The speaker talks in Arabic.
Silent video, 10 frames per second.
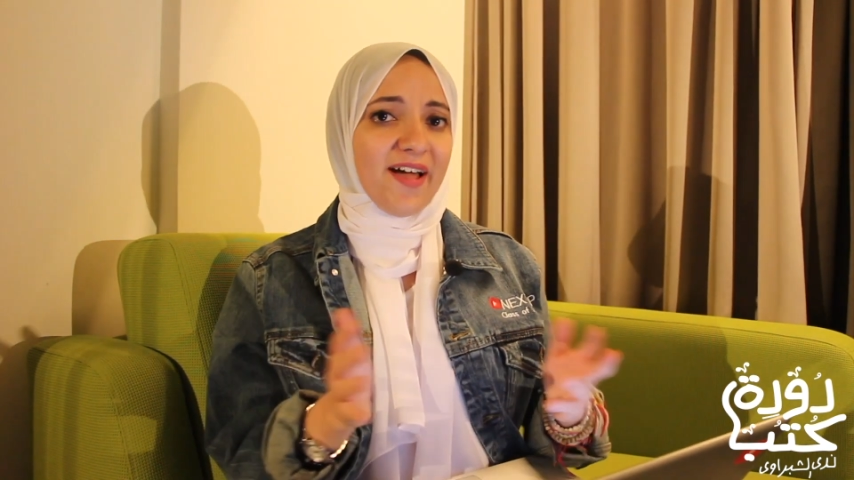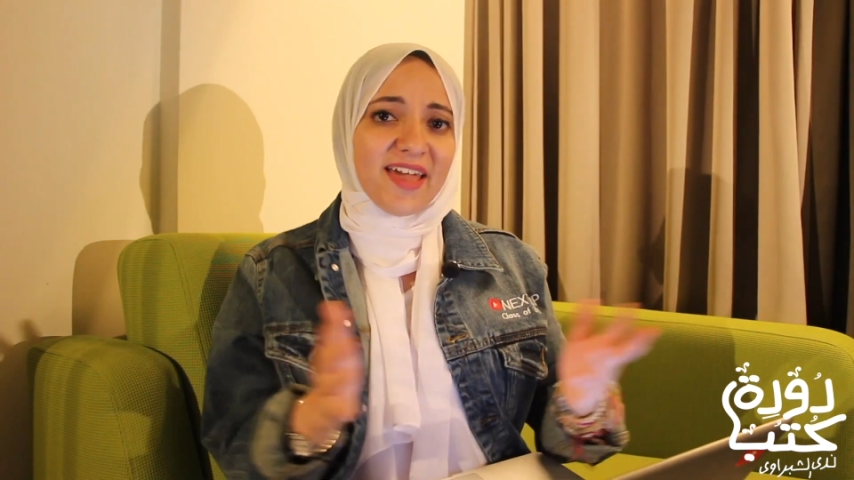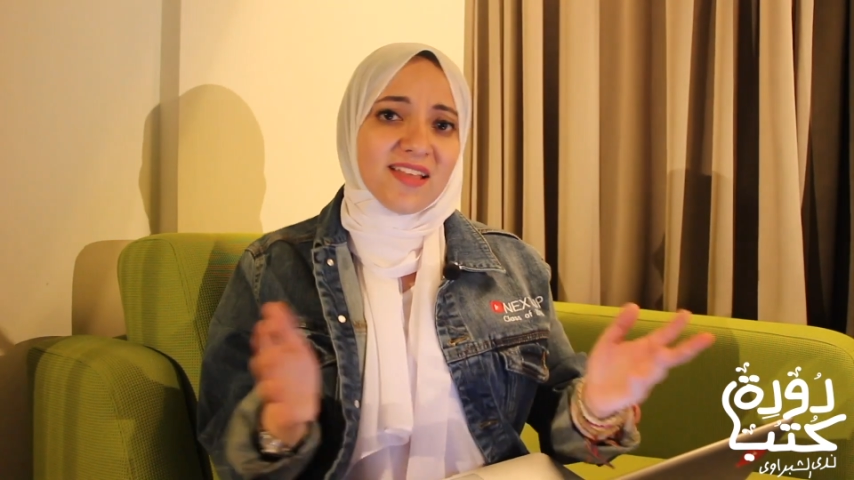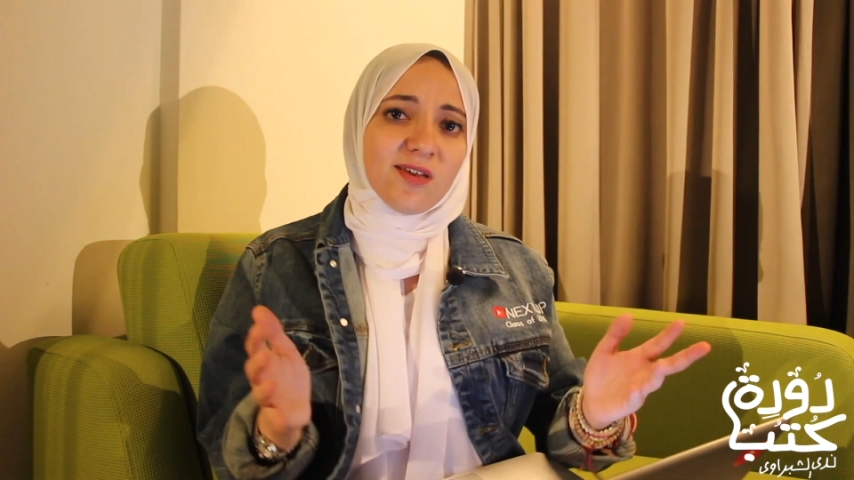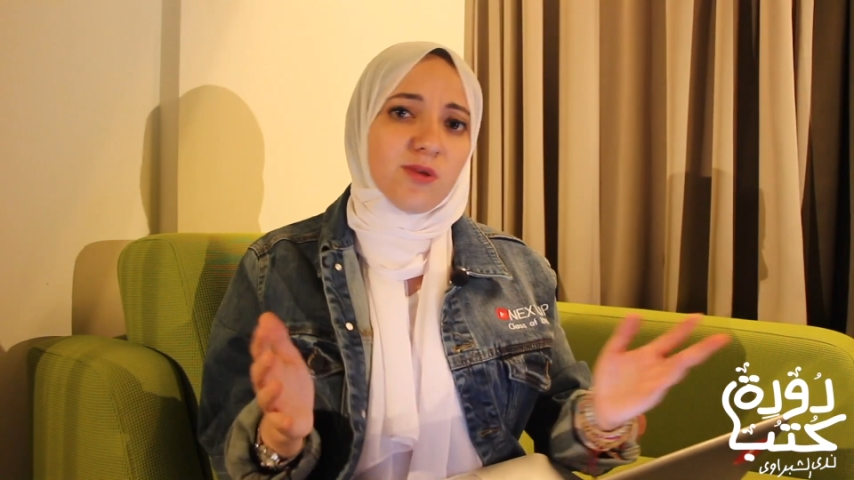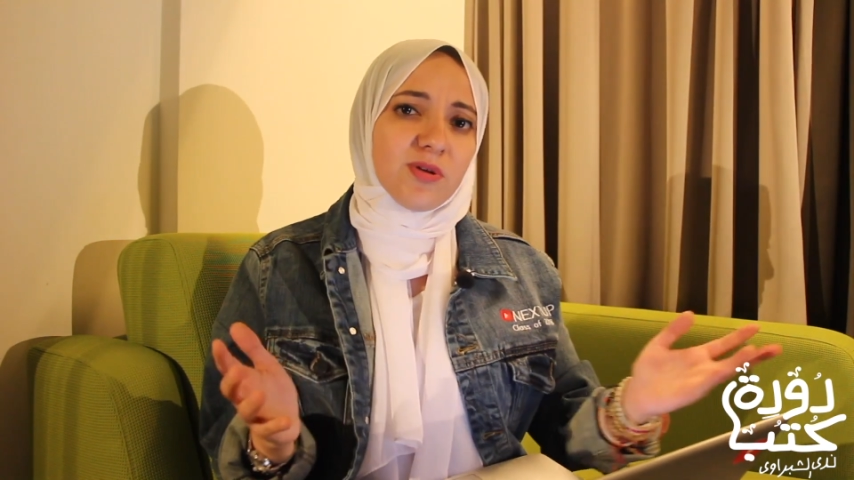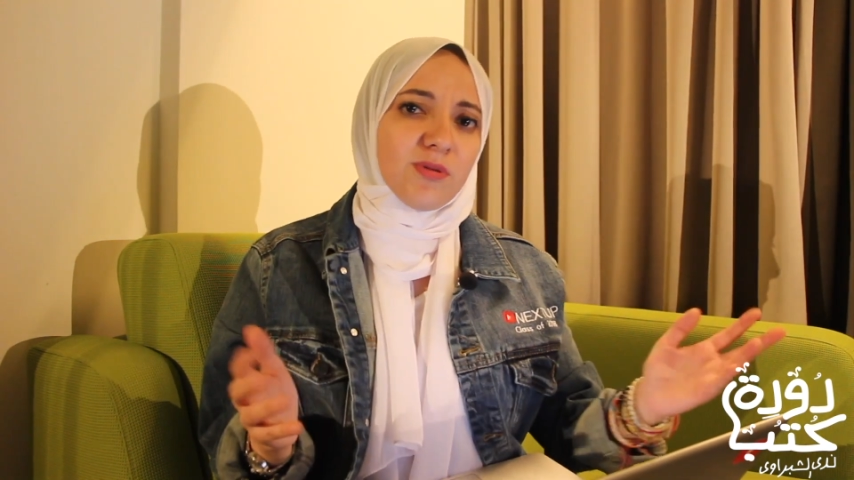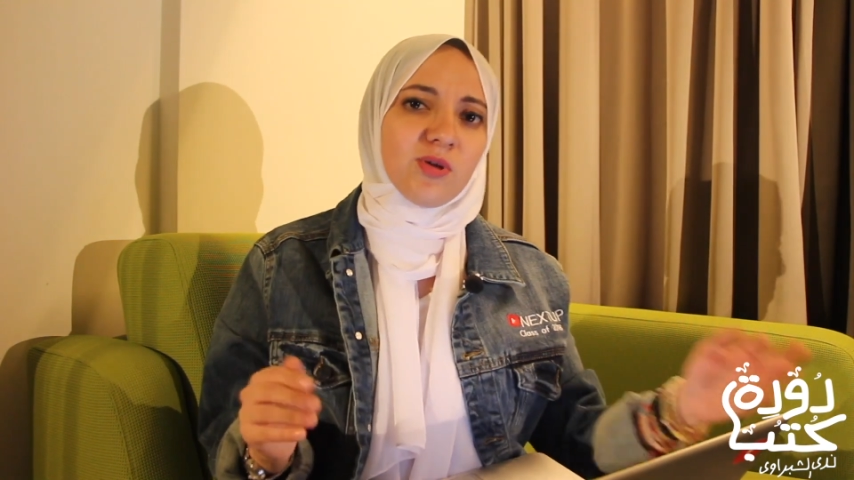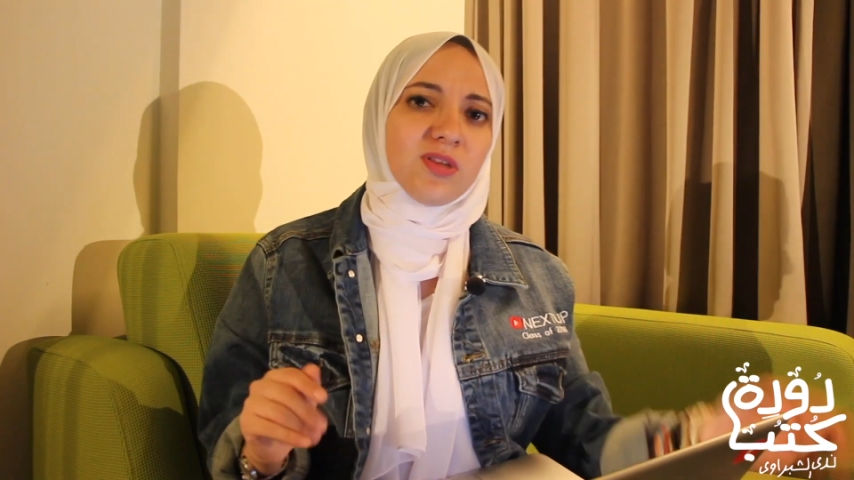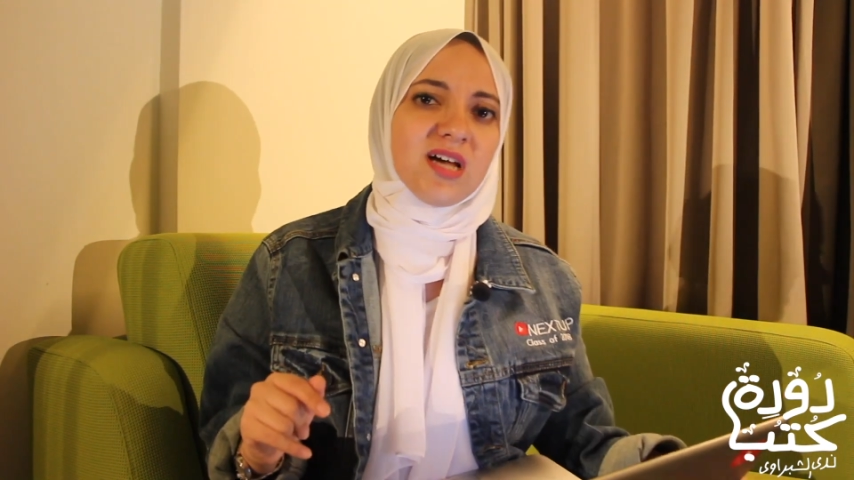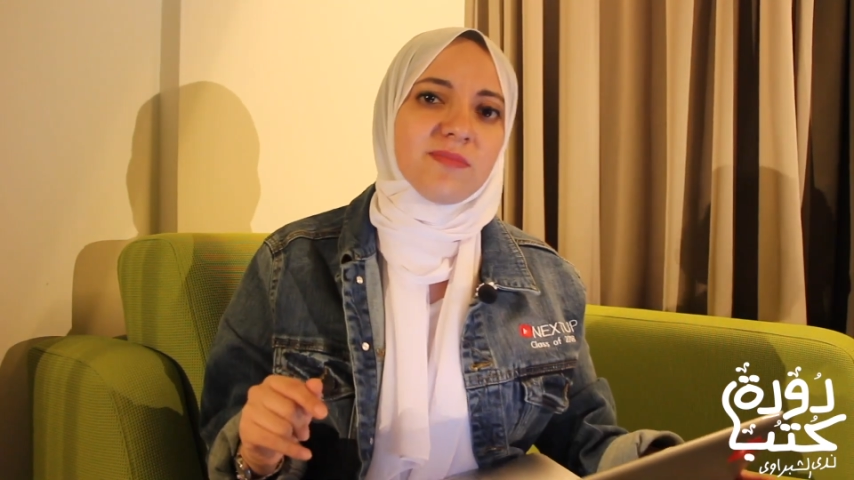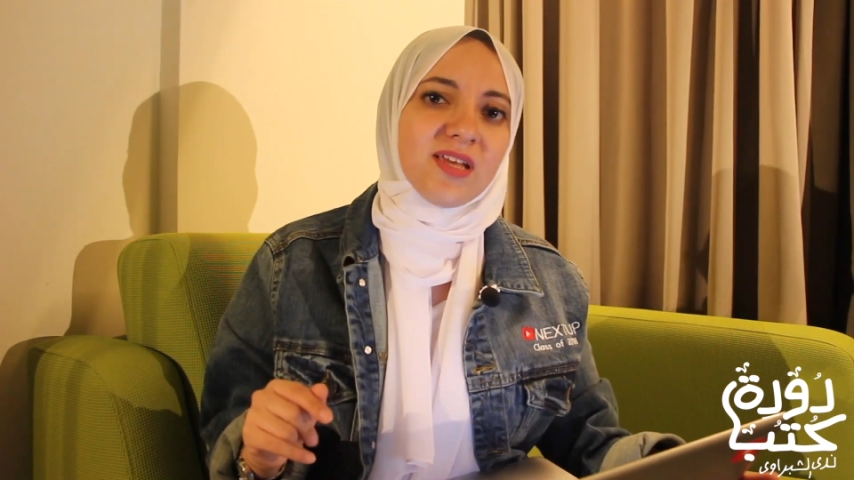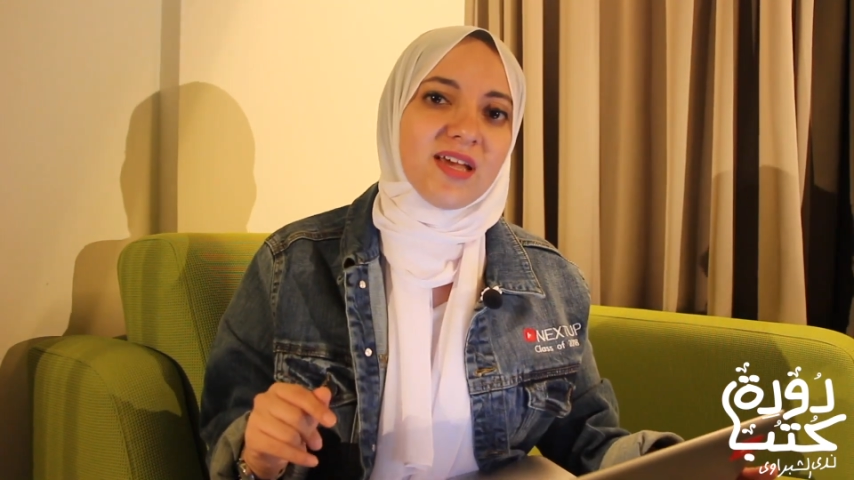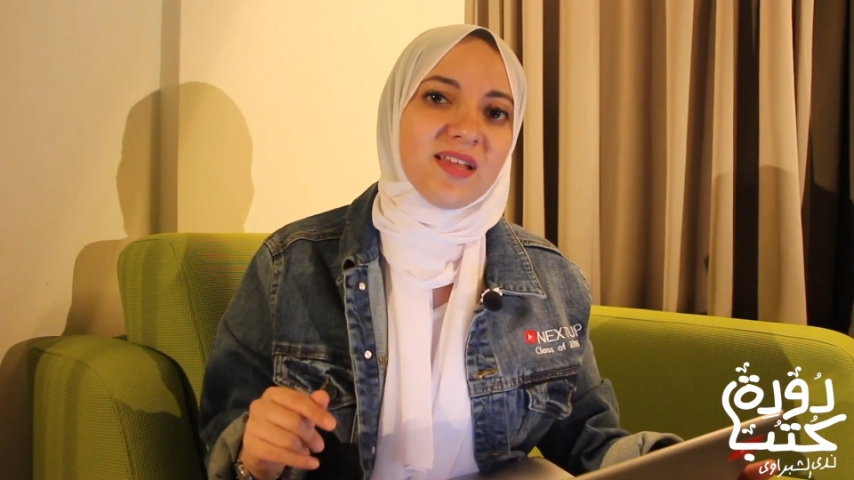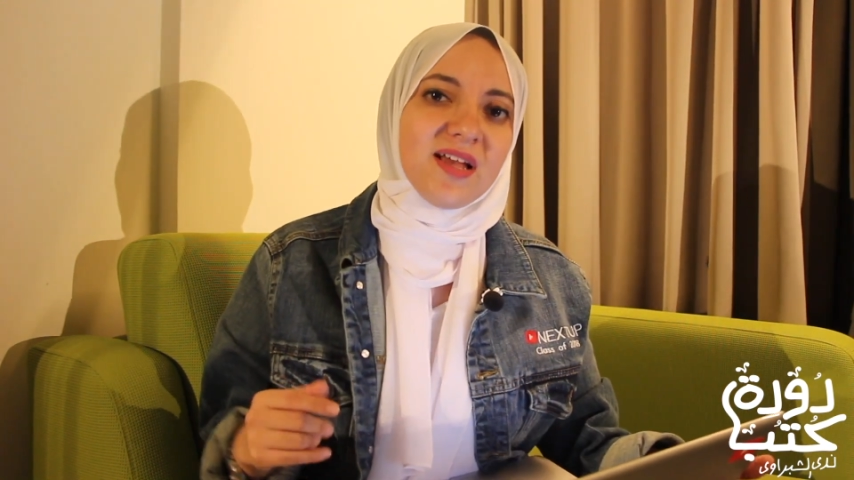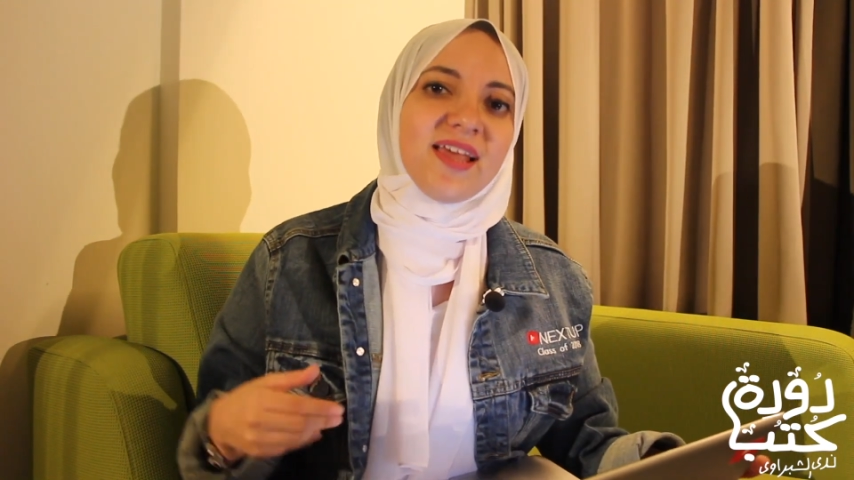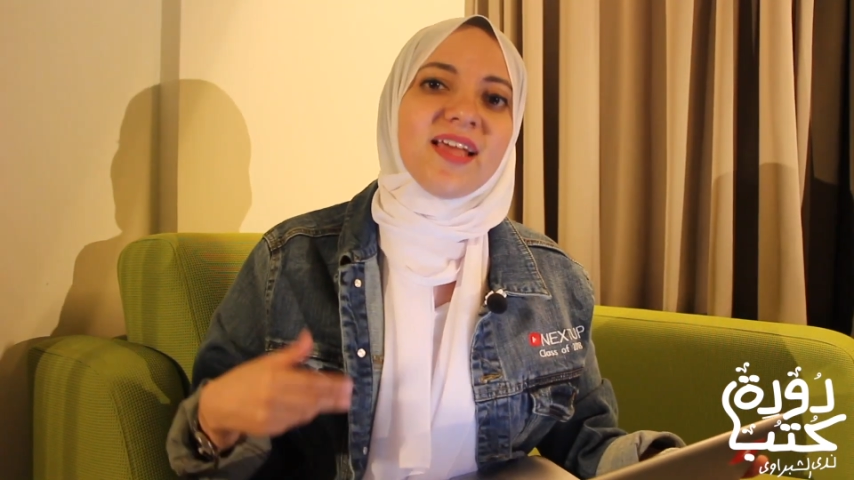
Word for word: حياتي عمري ما كنت هعمل كده